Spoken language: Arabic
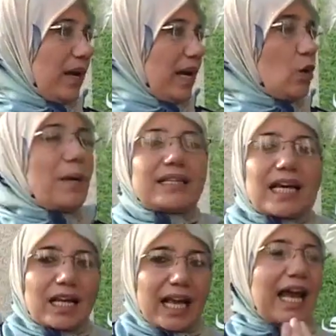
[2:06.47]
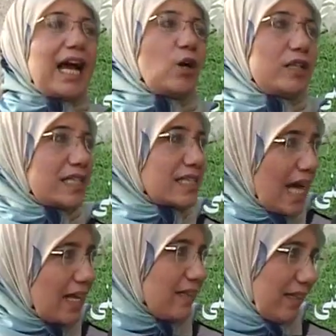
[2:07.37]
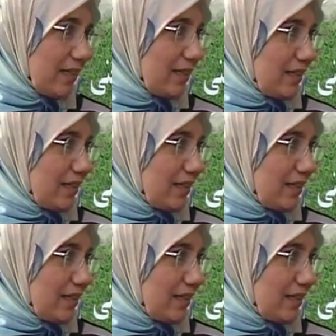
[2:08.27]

ماله ما يضل ياخذ يستعطي